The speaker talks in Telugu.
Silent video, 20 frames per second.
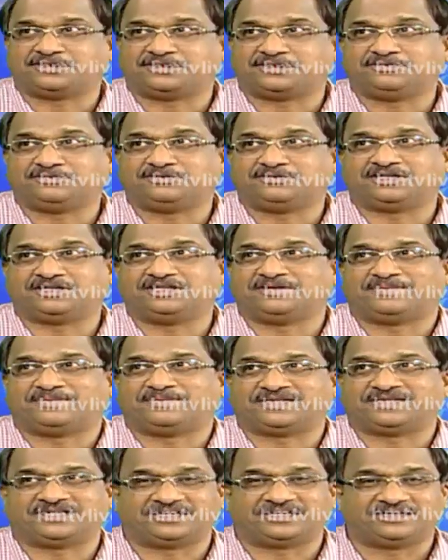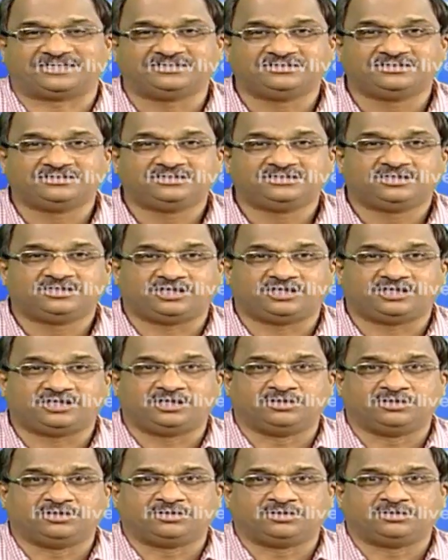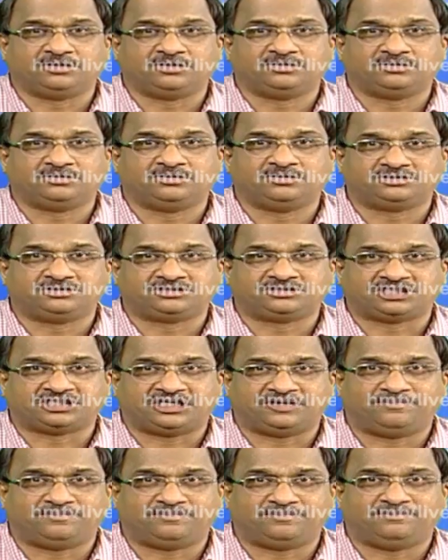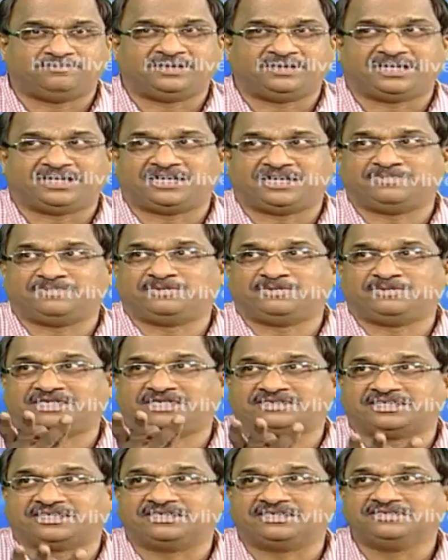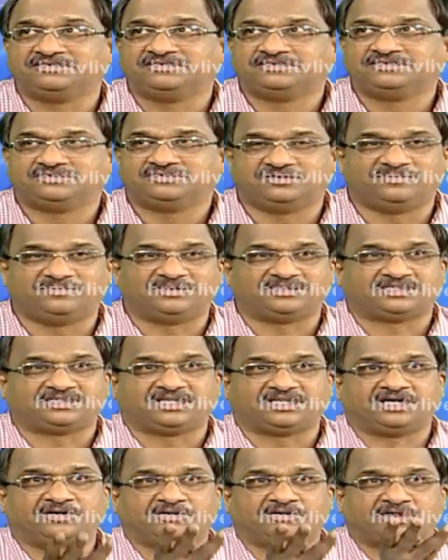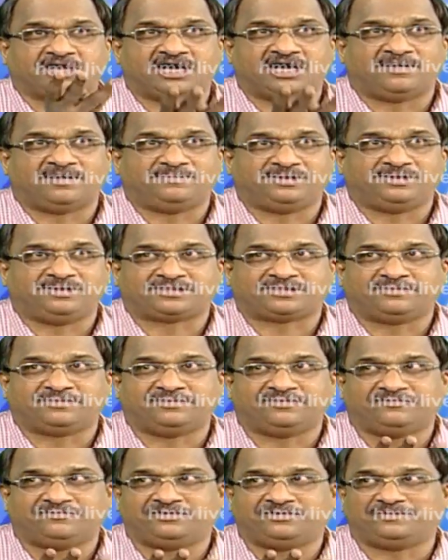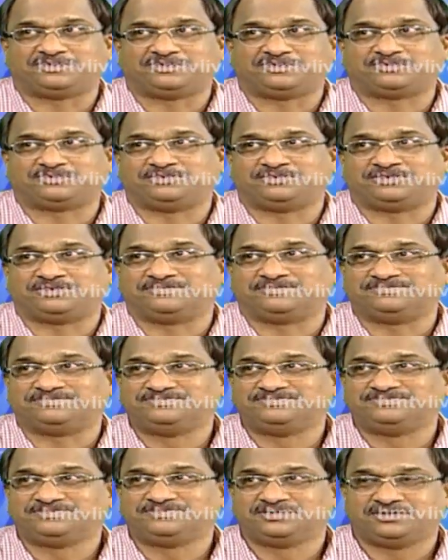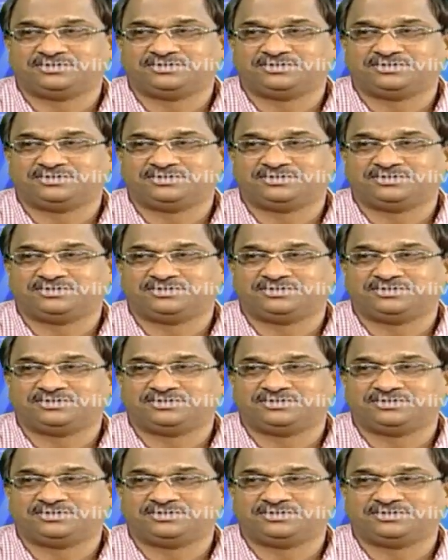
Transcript: చేస్తుంటారు ఇందిరాపాడ దగ్గర రెండో రోజు నుంచే బేరాలు ఒక మంత్రి గారు ఒక హామీ ఇస్తే మేము విరమించుకుంటాం